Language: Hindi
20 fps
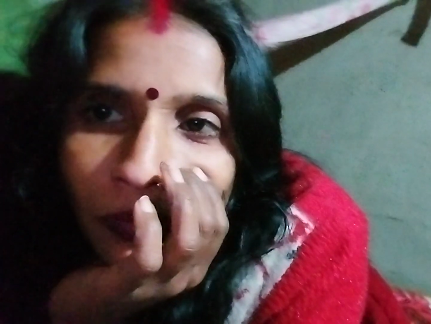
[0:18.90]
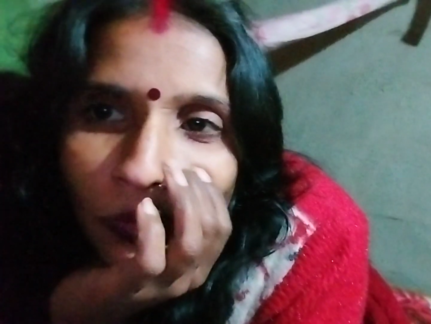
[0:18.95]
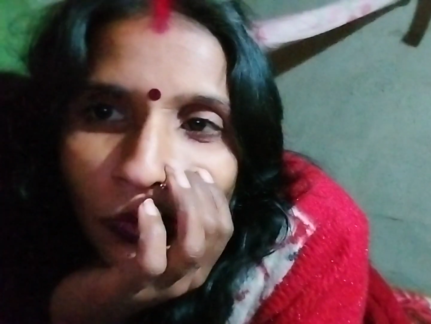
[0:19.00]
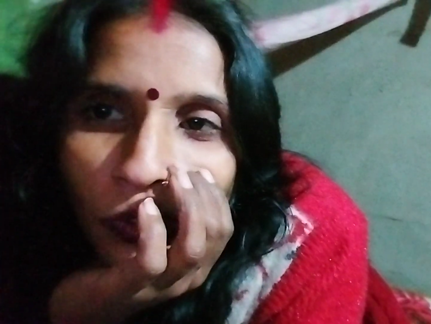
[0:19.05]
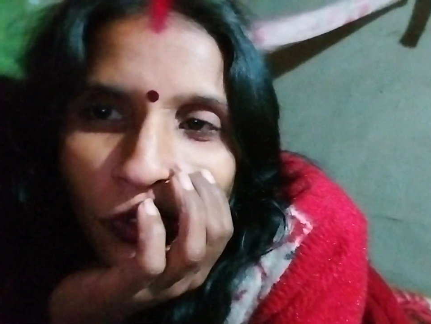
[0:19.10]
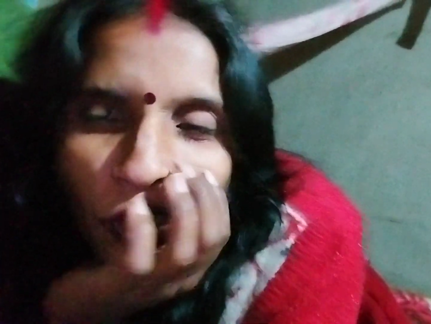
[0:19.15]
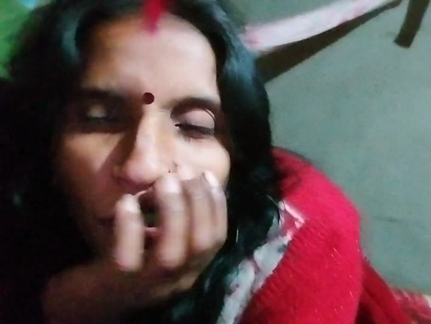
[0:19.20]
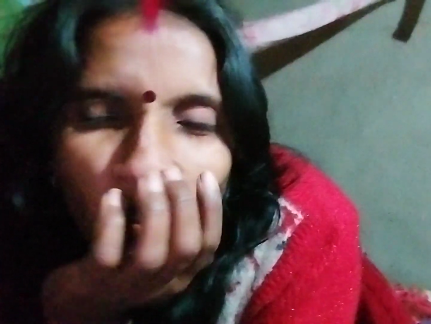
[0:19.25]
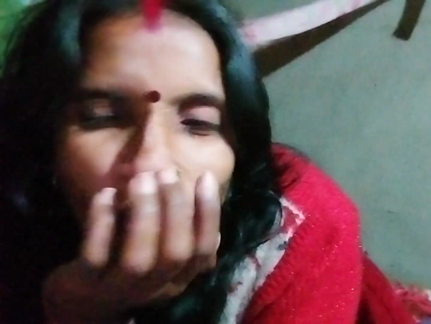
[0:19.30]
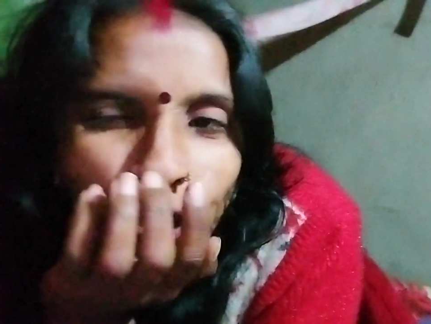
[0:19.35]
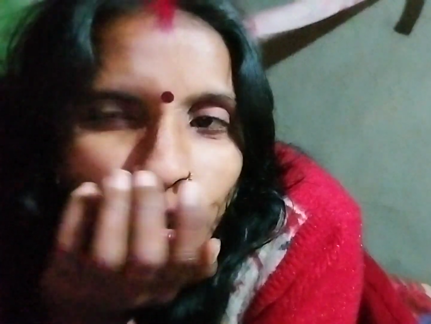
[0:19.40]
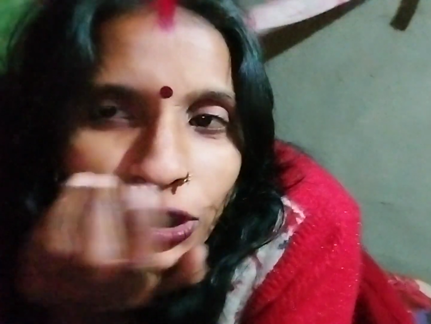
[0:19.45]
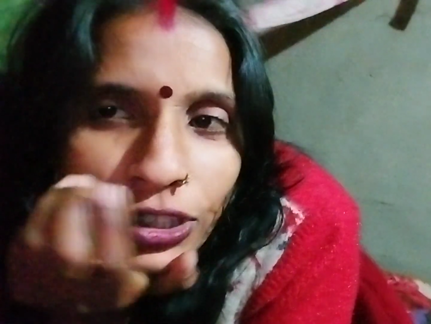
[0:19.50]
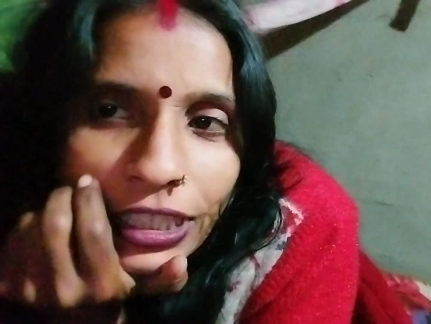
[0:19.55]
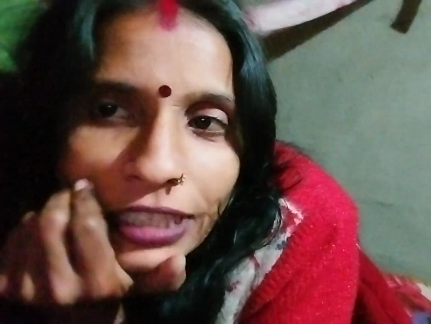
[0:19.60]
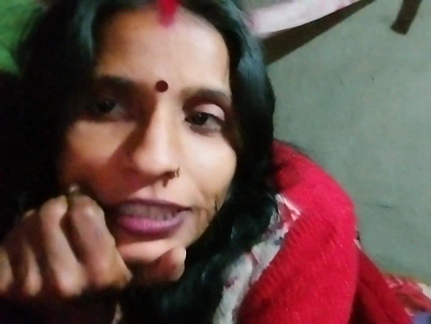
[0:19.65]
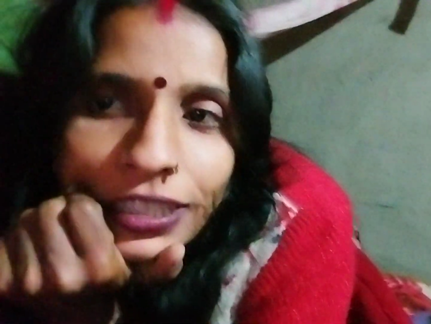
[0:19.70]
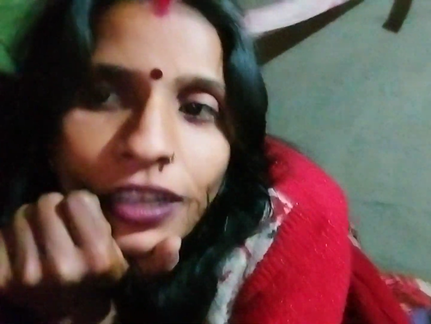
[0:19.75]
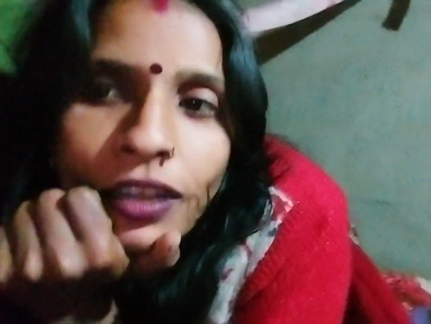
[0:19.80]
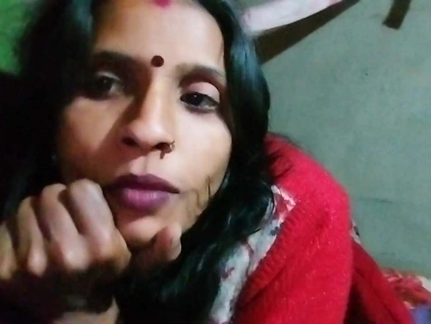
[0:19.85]
दोस्तों
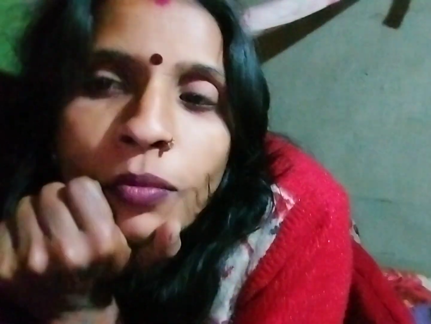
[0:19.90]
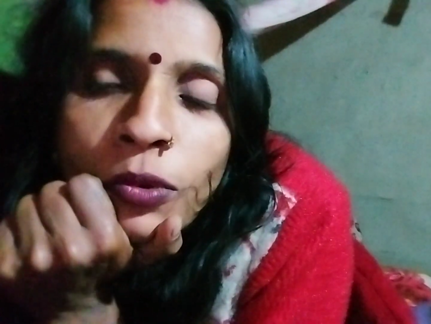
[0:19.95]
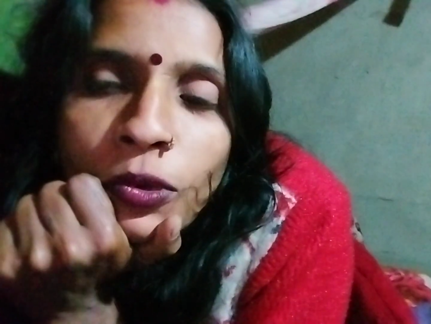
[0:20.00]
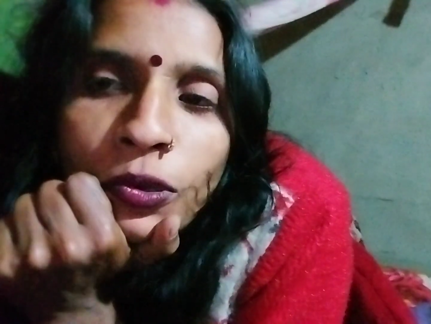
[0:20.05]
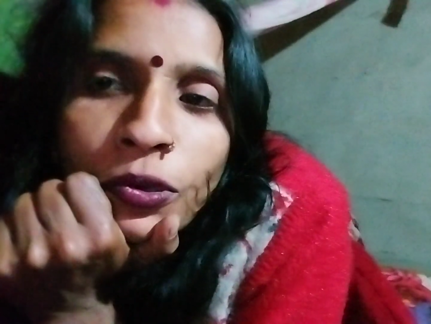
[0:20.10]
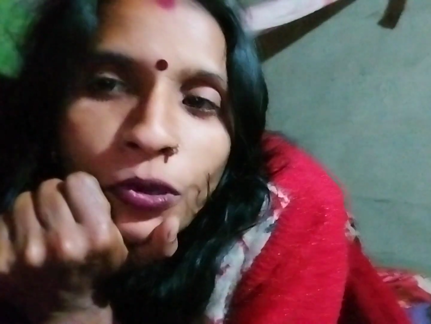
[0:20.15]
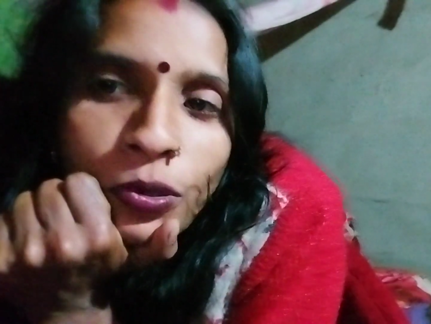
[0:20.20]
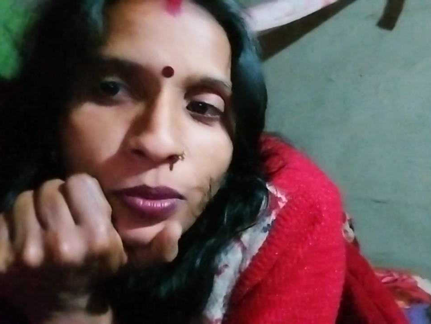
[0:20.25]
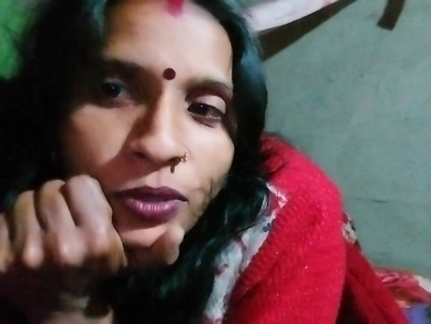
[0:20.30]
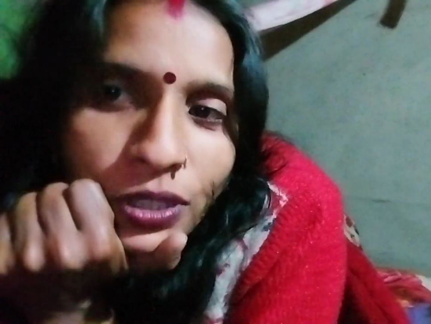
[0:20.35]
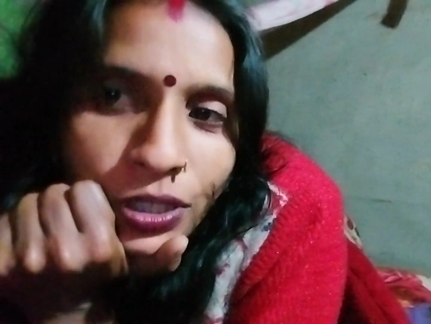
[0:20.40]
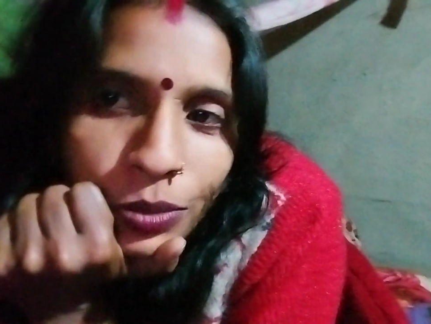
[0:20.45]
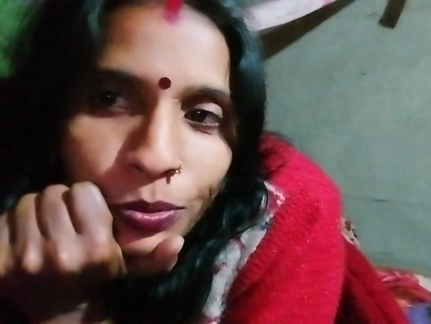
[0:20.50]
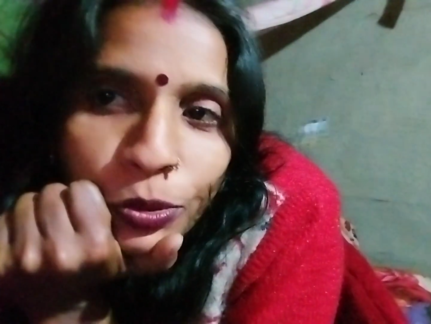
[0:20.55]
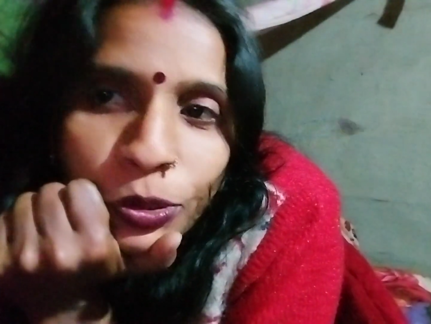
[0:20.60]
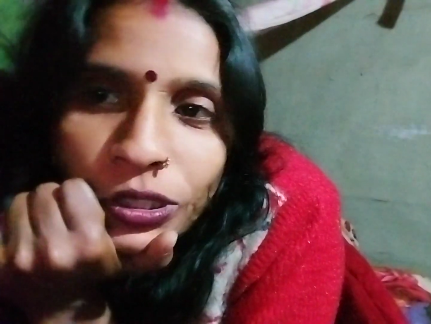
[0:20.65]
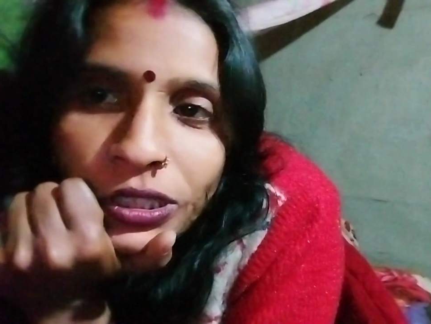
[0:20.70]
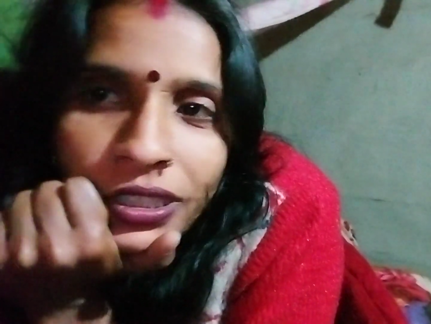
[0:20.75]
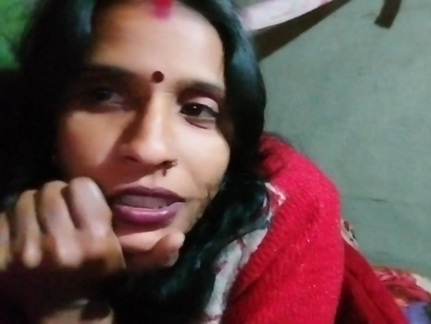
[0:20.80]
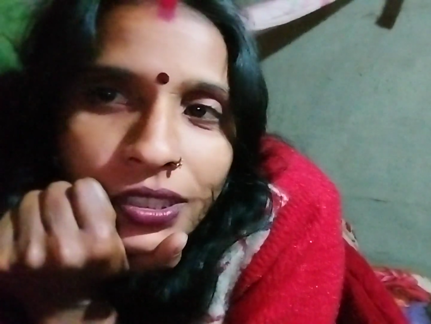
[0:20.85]
थोड़ा सा हम लोग को भी
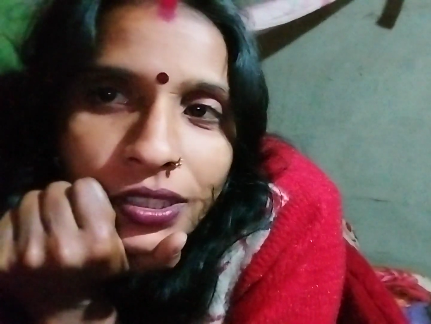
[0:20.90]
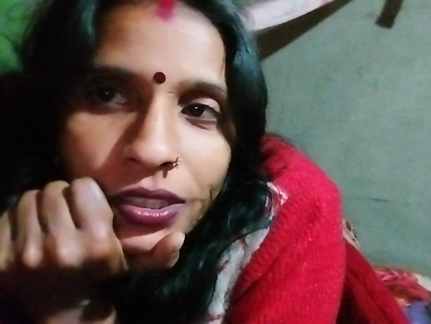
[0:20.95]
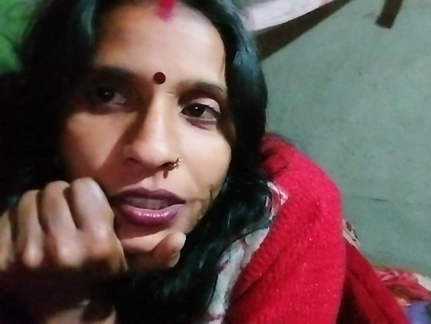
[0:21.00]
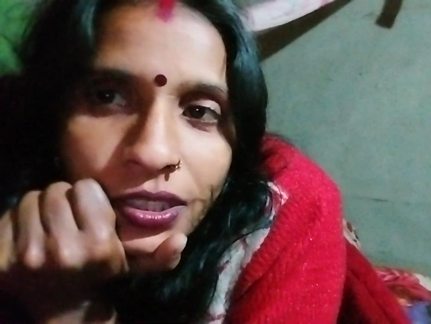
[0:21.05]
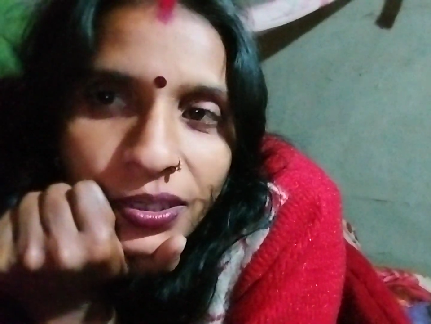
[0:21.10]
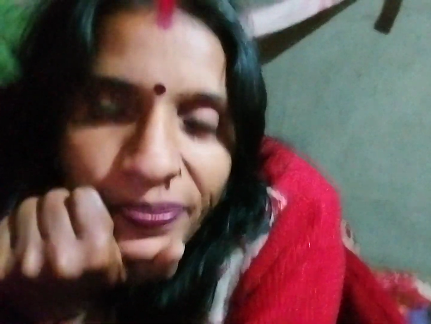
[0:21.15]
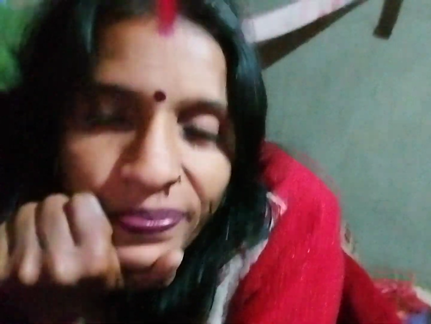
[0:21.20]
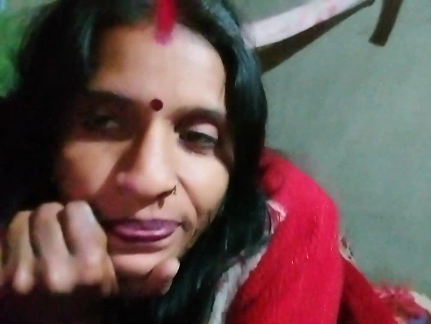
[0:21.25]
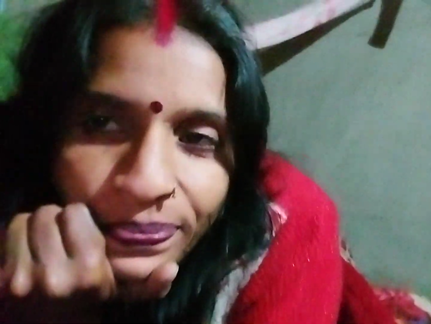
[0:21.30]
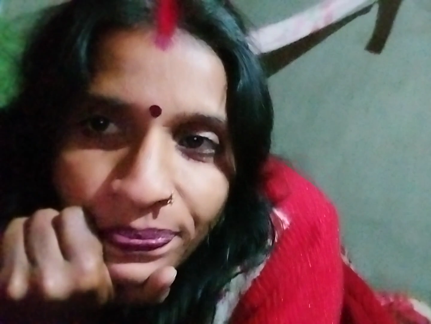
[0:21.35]
सपोर्ट कीजिए